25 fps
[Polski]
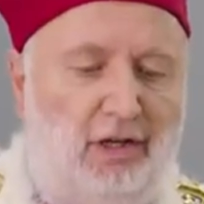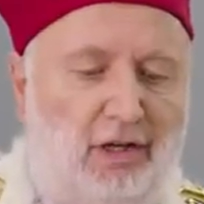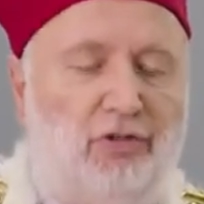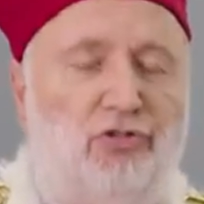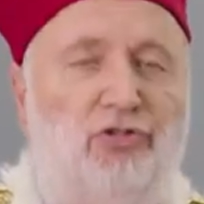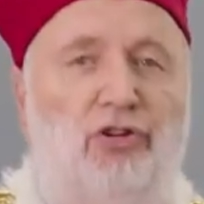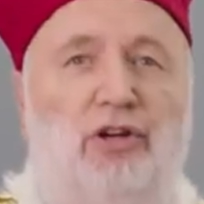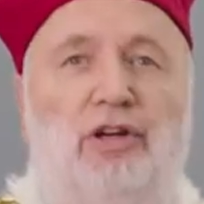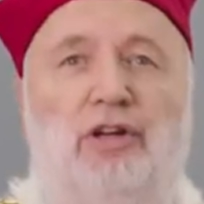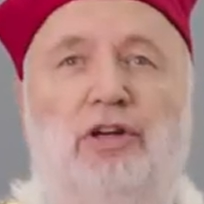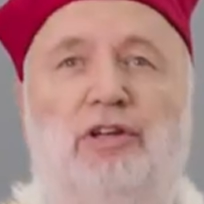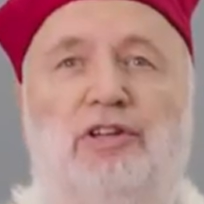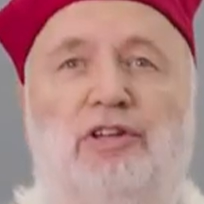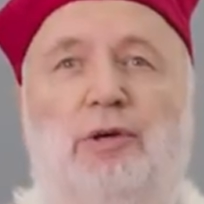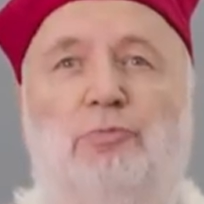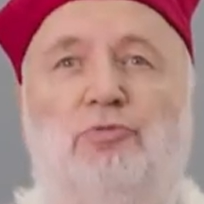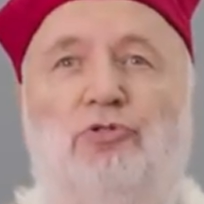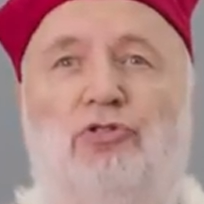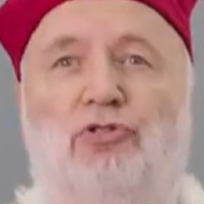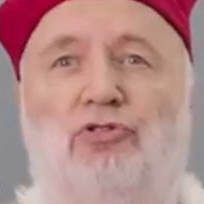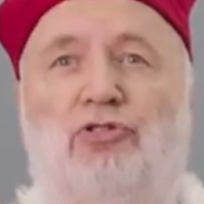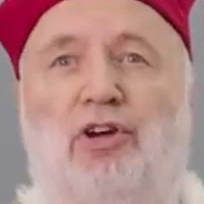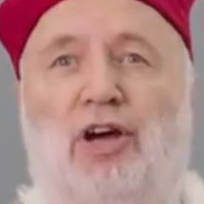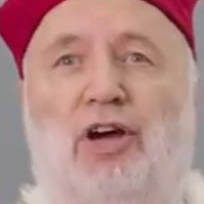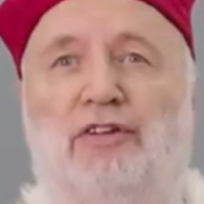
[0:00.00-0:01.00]
że nie
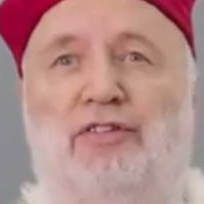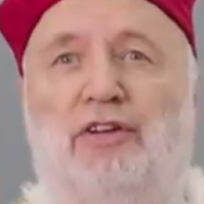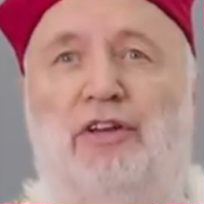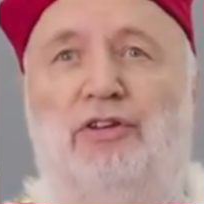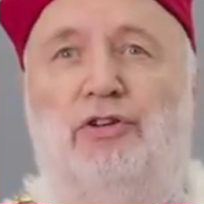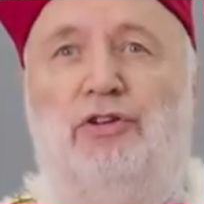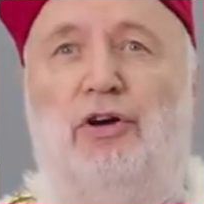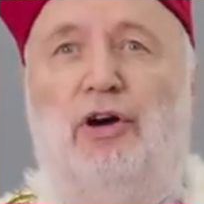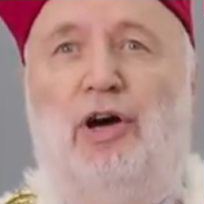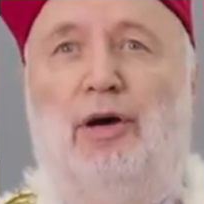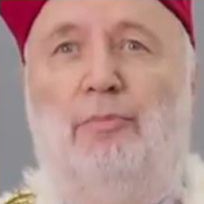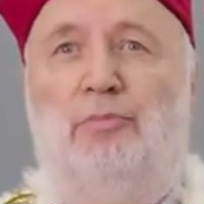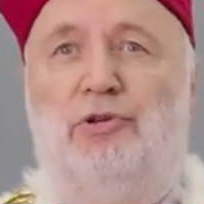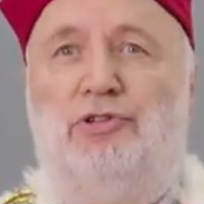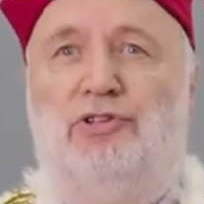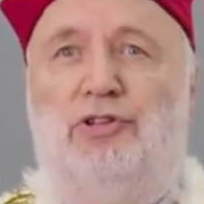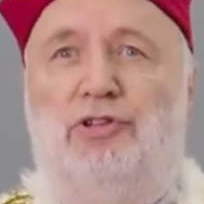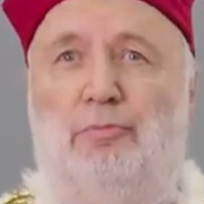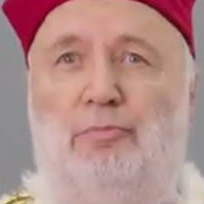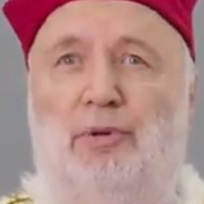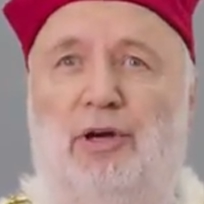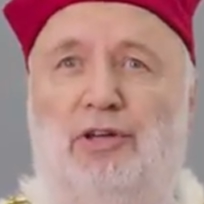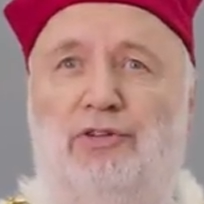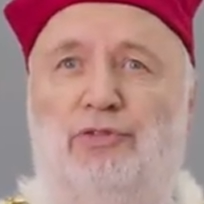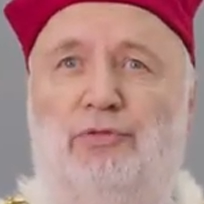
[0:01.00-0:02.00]
przeszkadza to,
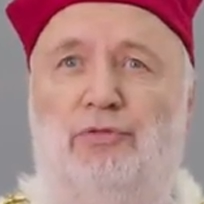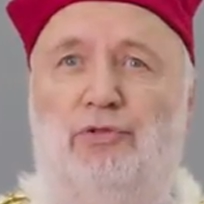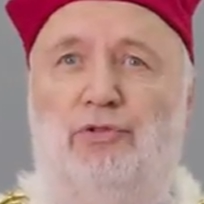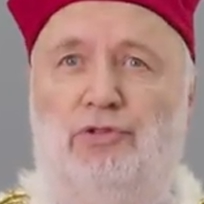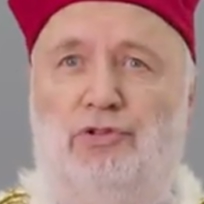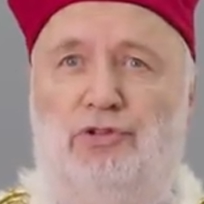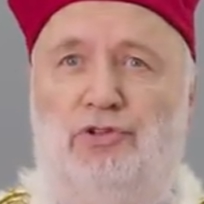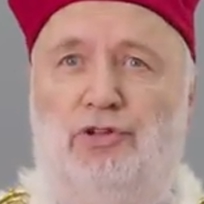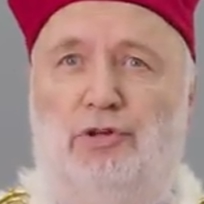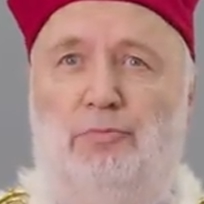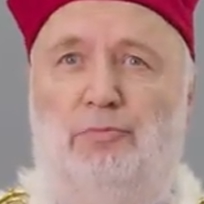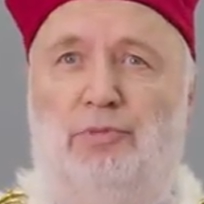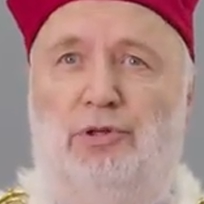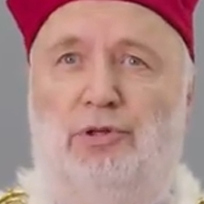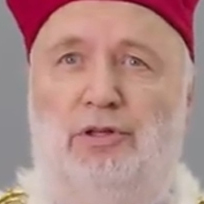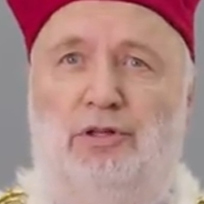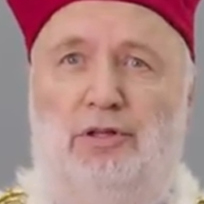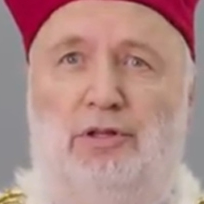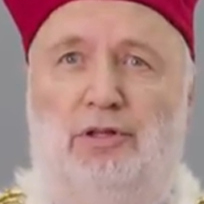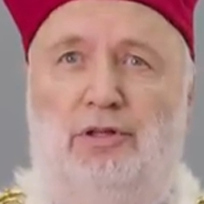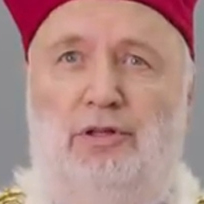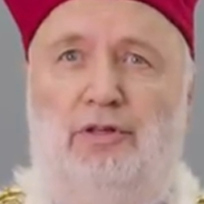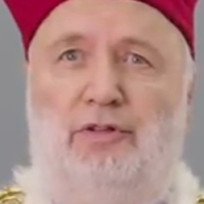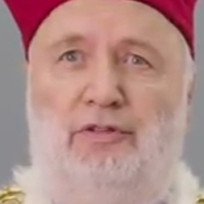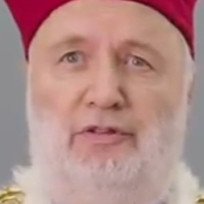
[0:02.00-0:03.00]
abyście Państwo dzisiaj byli
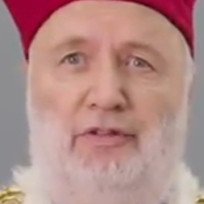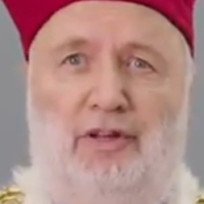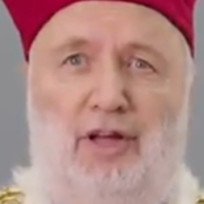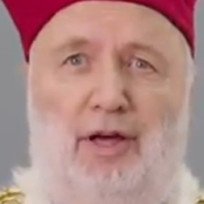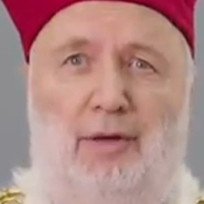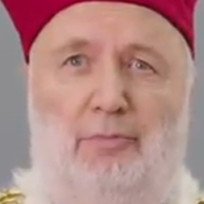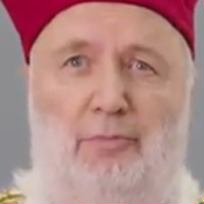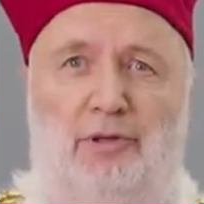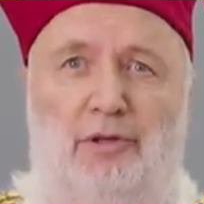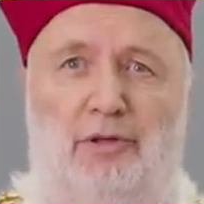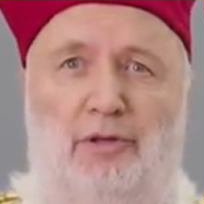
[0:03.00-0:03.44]
z nami.